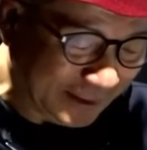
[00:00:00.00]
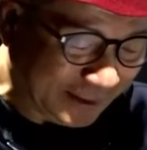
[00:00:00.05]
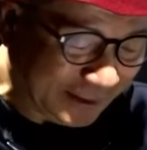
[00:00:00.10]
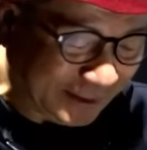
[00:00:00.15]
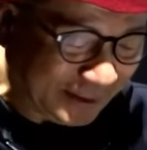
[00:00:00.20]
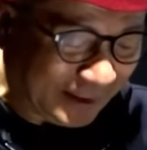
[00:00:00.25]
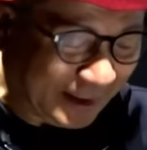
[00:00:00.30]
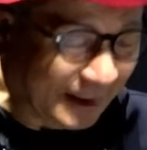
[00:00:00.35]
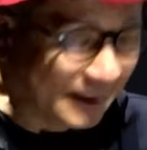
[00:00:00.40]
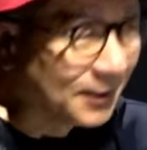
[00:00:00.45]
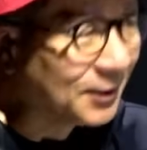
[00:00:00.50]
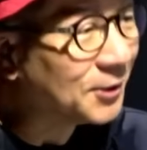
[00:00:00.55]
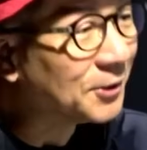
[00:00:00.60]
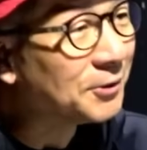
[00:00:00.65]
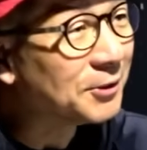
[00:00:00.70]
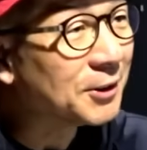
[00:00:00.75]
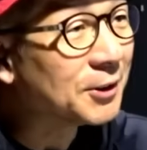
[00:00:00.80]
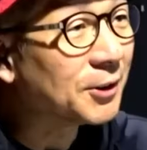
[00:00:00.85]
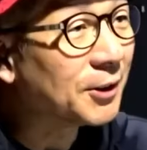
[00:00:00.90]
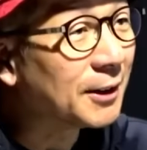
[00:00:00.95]
음.
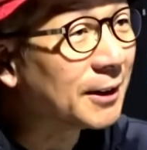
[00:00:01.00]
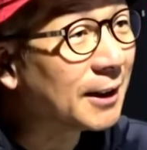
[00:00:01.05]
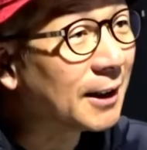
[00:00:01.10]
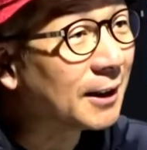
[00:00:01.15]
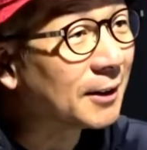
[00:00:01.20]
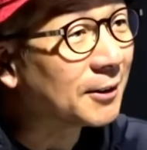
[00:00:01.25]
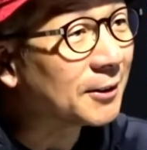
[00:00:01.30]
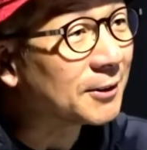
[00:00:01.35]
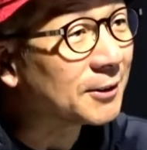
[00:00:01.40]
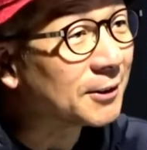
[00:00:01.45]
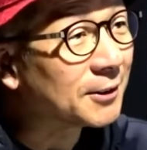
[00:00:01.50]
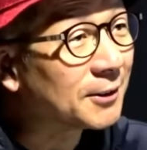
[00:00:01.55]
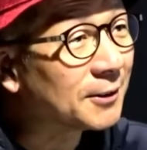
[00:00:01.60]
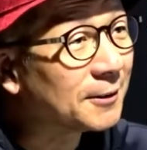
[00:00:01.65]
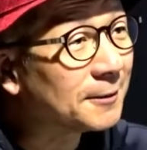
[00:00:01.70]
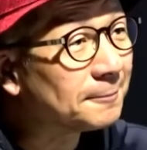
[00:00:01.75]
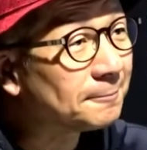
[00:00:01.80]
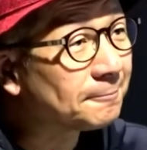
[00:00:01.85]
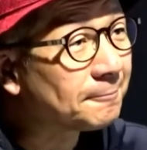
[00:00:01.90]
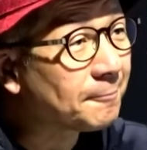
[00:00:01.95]
학력 위조에 대한 거죠.
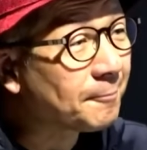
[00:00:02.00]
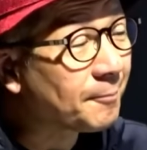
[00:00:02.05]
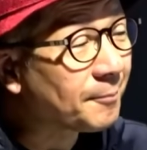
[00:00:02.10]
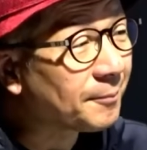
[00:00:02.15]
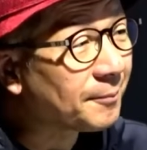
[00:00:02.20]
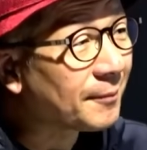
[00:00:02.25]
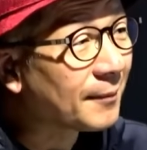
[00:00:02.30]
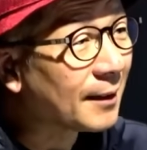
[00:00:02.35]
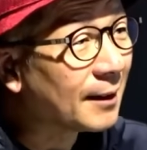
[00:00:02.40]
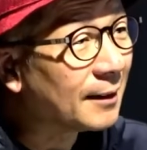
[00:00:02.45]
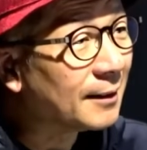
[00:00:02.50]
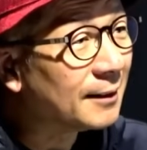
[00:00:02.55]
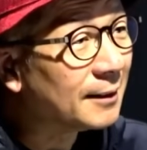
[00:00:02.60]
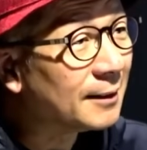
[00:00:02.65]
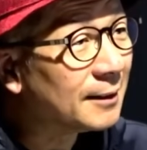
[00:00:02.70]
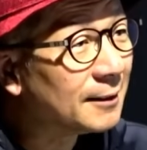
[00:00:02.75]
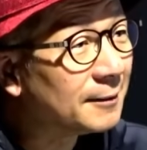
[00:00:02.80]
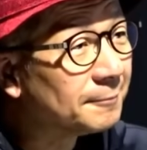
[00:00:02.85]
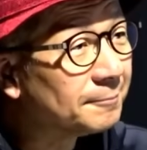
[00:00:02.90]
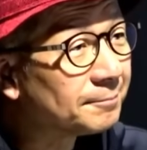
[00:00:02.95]
네 네네. 뭐
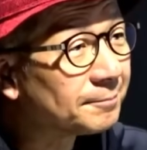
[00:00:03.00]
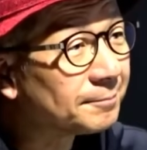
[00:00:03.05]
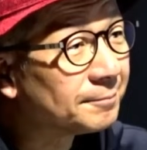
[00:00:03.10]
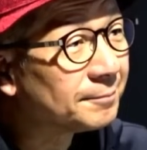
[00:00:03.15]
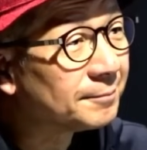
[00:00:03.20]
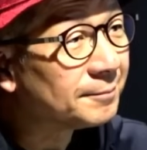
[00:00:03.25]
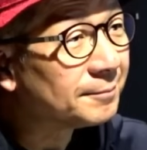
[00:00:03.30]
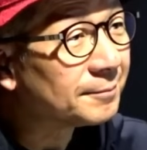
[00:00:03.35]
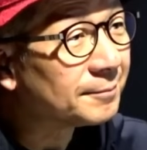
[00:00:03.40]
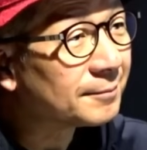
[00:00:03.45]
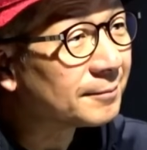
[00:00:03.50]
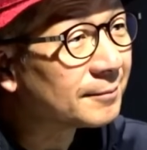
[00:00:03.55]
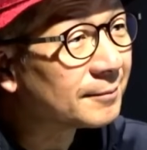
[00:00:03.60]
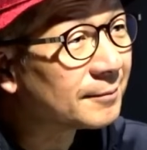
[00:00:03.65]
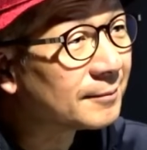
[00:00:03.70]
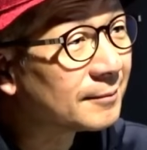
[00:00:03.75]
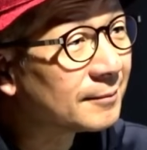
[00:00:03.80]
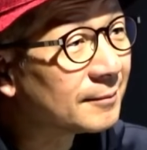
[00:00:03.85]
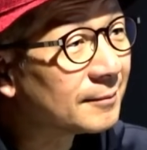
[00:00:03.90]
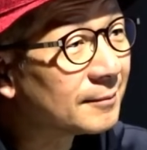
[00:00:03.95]
결론은 그
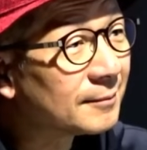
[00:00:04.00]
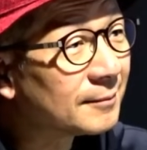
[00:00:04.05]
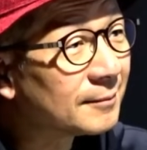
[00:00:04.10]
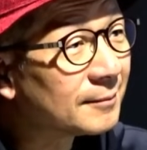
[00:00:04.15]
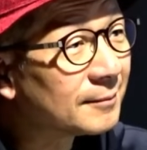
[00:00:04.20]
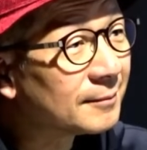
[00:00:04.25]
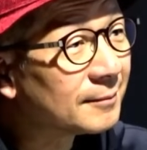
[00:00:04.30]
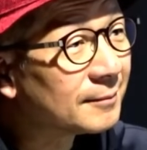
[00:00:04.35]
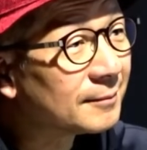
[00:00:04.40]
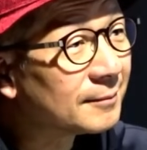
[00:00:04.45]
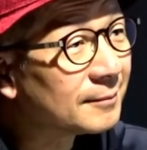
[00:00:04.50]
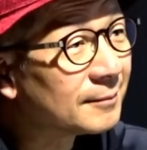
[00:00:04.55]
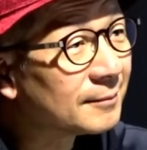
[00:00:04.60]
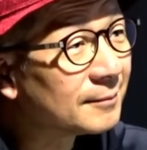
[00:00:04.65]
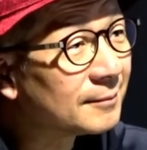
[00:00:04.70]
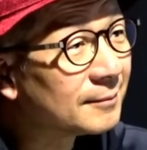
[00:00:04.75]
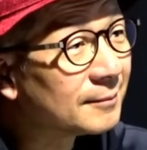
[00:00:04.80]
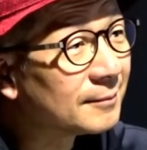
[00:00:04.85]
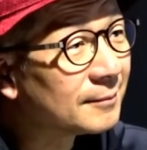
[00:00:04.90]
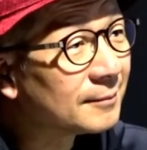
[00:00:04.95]
박사님께서 아마,
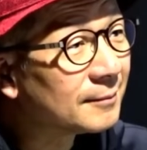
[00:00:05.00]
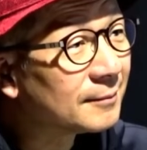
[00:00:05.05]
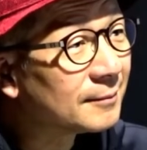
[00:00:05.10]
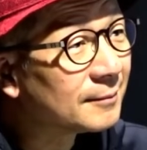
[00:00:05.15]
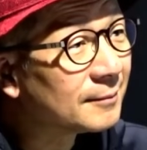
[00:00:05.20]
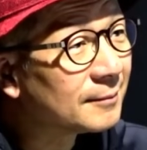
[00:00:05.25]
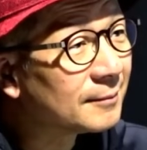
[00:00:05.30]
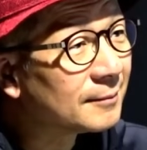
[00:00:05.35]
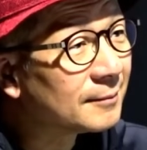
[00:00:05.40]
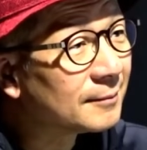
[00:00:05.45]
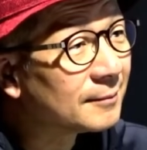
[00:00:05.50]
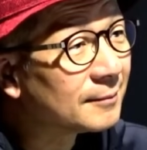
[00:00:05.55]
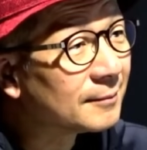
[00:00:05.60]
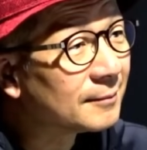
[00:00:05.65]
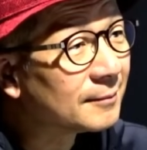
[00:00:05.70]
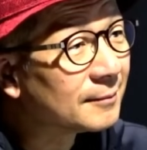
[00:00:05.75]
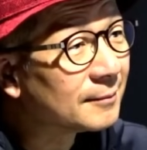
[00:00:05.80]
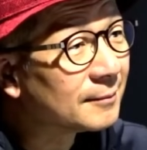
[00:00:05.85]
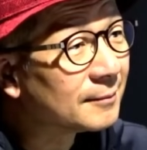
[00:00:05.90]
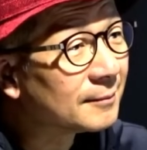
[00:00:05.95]
아마 이제 마무리를
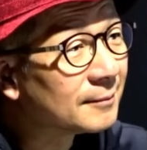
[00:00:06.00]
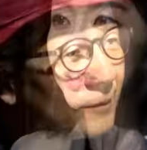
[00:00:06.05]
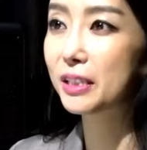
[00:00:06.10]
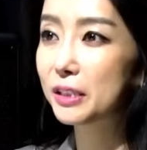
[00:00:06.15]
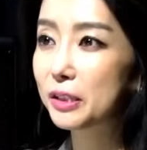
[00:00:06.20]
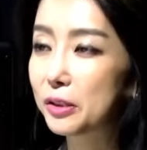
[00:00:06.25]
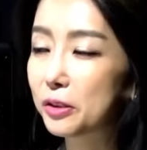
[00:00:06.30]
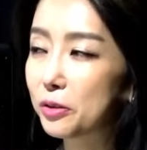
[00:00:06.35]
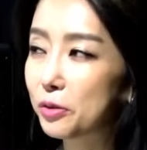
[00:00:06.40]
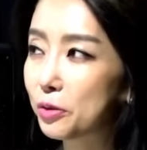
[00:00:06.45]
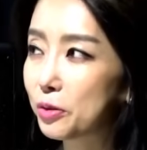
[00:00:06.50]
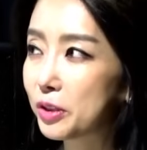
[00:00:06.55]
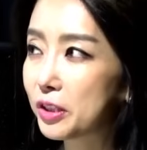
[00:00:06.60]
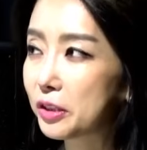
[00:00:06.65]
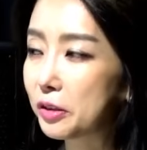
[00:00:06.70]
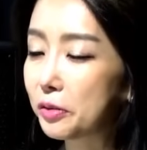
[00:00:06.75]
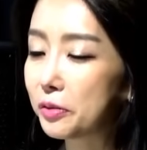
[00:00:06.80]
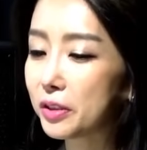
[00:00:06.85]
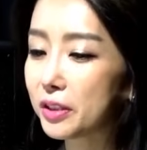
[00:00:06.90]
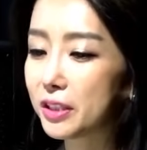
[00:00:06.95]
깔끔하게
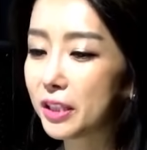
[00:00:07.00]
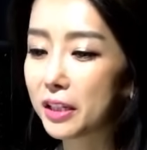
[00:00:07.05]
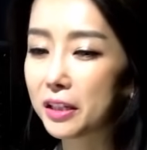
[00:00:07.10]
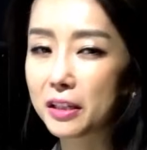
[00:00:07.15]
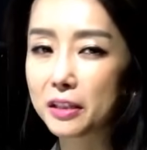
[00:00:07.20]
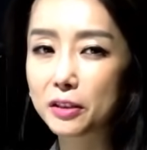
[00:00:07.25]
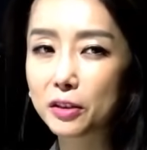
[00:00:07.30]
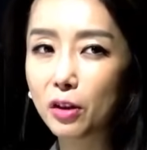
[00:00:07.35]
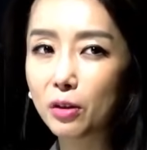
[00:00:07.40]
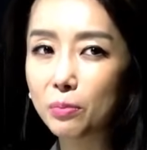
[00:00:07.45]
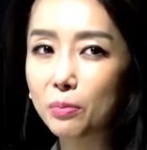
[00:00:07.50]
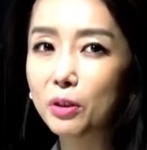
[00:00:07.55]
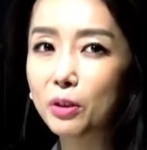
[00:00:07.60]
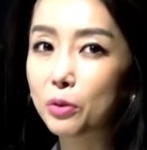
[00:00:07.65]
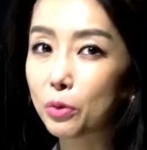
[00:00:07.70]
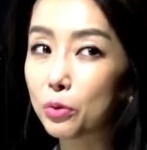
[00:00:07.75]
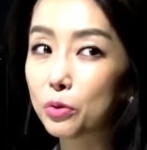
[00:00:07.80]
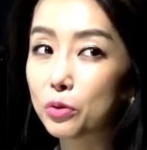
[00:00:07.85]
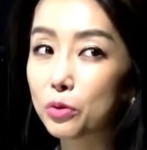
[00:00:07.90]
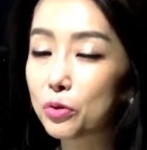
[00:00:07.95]
지어주실 건데 제가
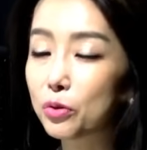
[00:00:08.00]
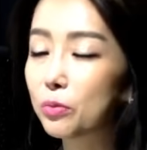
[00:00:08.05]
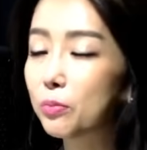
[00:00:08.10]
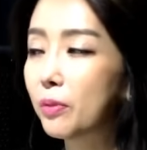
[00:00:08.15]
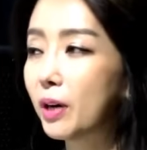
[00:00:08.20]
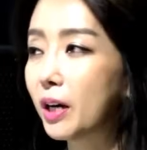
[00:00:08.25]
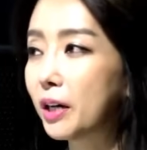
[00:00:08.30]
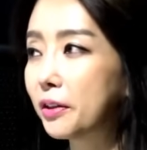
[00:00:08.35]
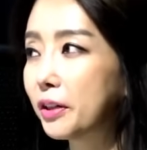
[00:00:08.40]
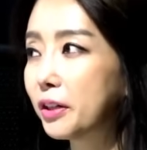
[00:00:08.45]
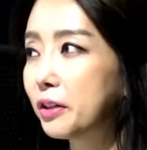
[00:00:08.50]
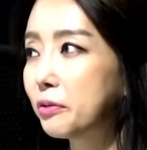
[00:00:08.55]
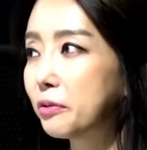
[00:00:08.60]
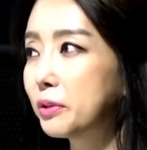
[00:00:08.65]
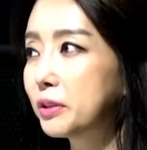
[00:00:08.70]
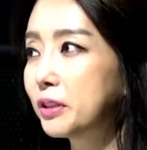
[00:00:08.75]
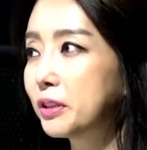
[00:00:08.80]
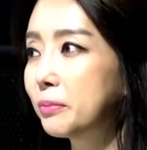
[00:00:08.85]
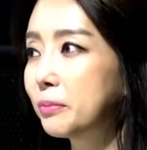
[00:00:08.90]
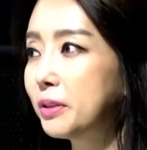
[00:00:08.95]
설명이 오늘 좀 많아요.
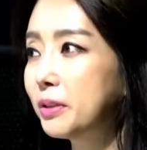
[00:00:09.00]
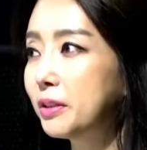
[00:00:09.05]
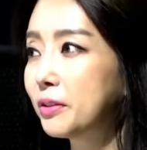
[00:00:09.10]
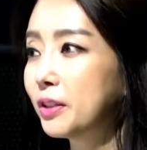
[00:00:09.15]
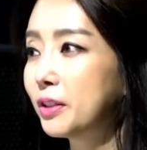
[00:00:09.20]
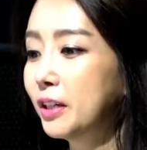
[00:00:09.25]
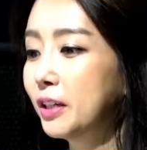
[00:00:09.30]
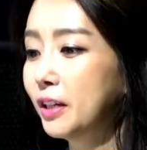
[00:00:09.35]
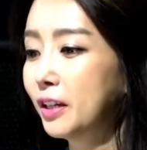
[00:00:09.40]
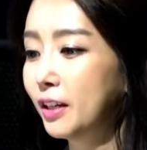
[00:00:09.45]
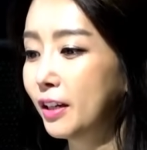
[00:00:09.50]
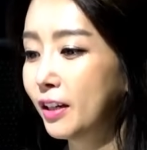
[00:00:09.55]
왜냐하면 음. 네.